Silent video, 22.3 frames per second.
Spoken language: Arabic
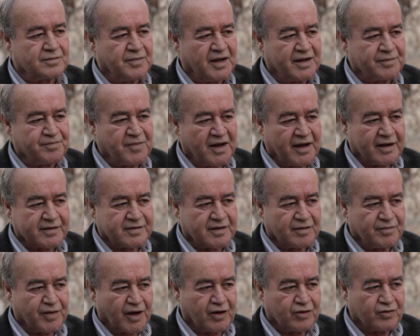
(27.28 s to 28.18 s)
بعد ما أخذت
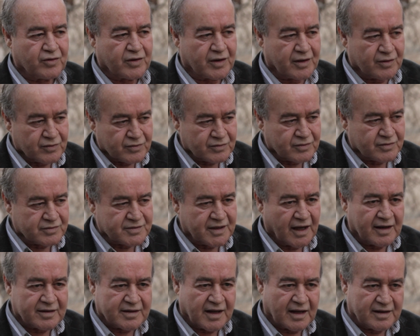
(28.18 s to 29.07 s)
البكالوريا
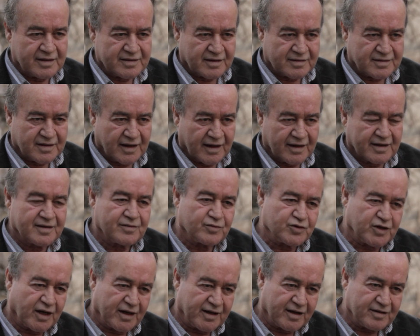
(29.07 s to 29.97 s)
ودخلت آلية التعليم
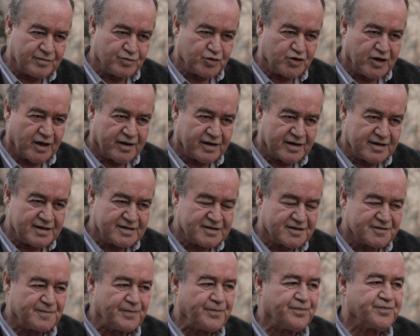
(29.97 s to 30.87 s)
وتعينت
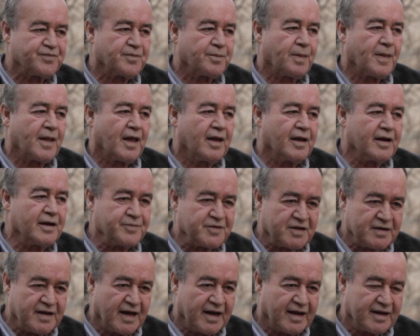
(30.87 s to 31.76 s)
مدرس
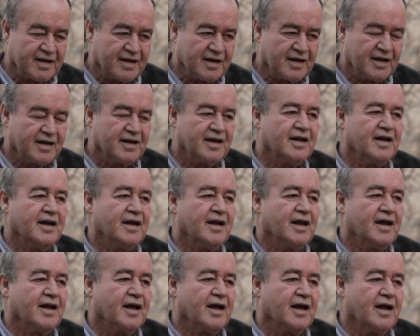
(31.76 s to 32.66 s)
ابتدائي
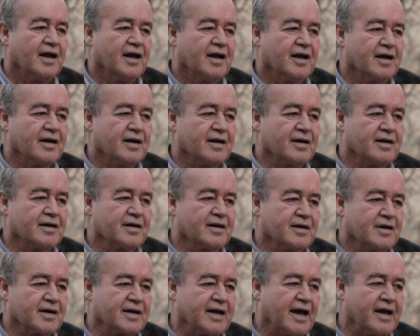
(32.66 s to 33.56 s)

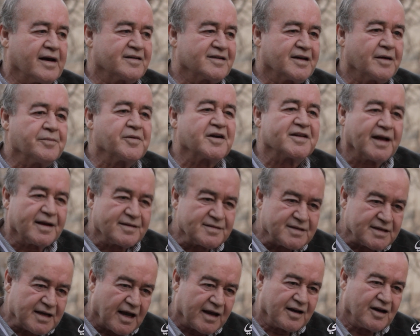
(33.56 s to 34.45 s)
آه، كانت كبرت
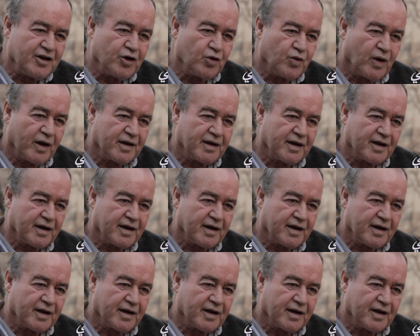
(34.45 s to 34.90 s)
عندي هي الهواية